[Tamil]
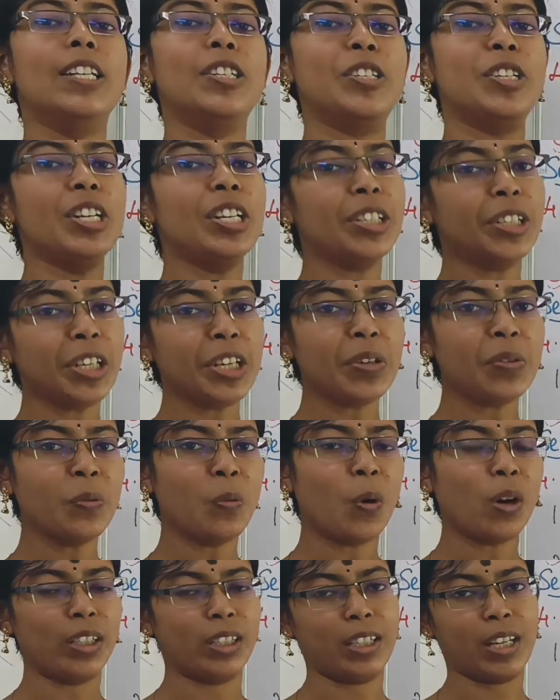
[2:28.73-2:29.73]
ட்ரிங்கிங்
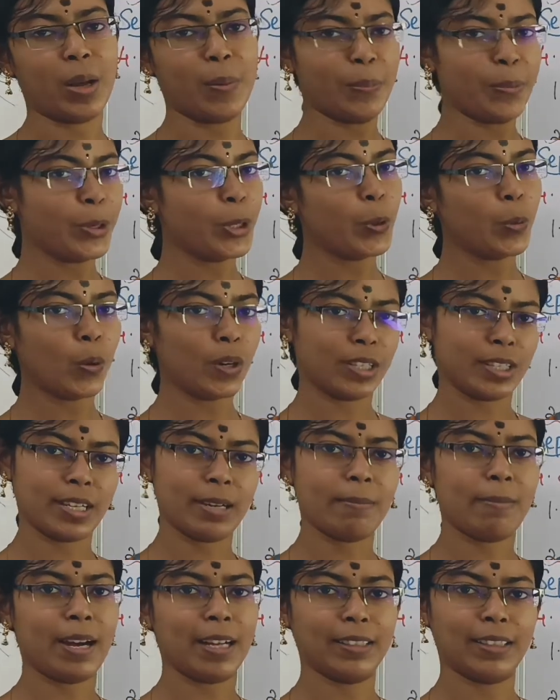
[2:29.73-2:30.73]
வாட்டராக பியூர்
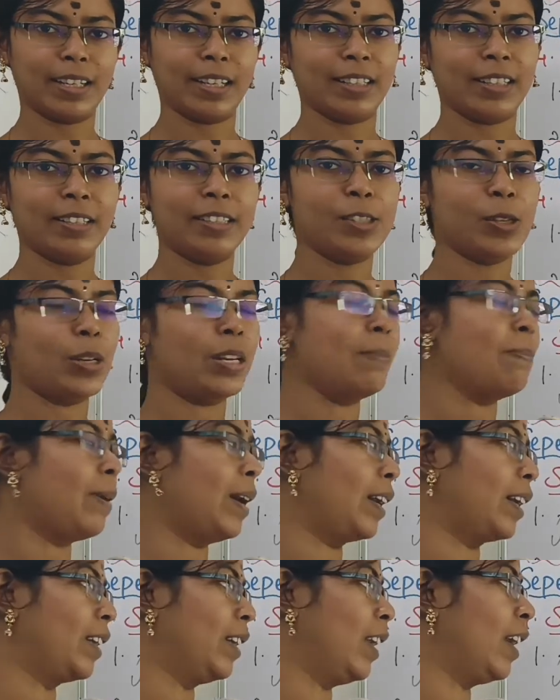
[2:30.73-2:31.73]
வாட்டராக மாற்றுறதுன்னு சொல்லி
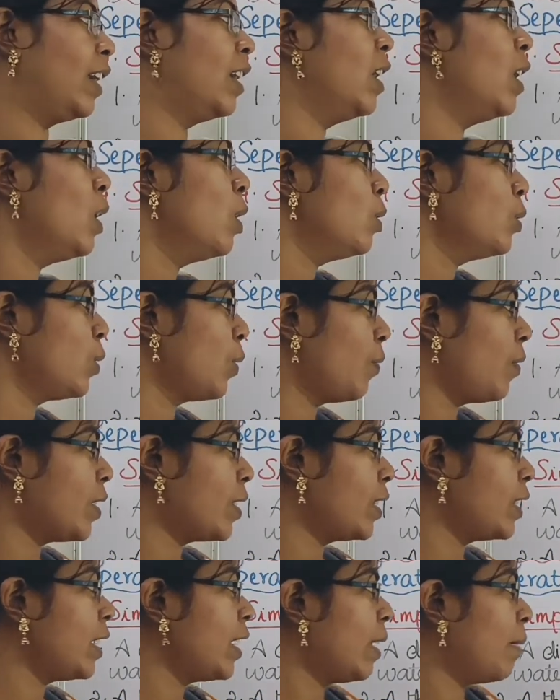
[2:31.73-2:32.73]
பார்க்கலாம் ஸோ
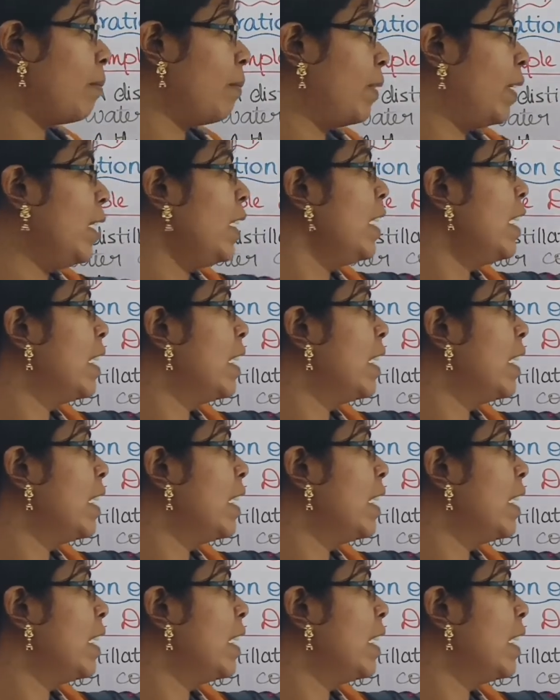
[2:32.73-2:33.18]
ஃபஸ்ட்டு நம்ம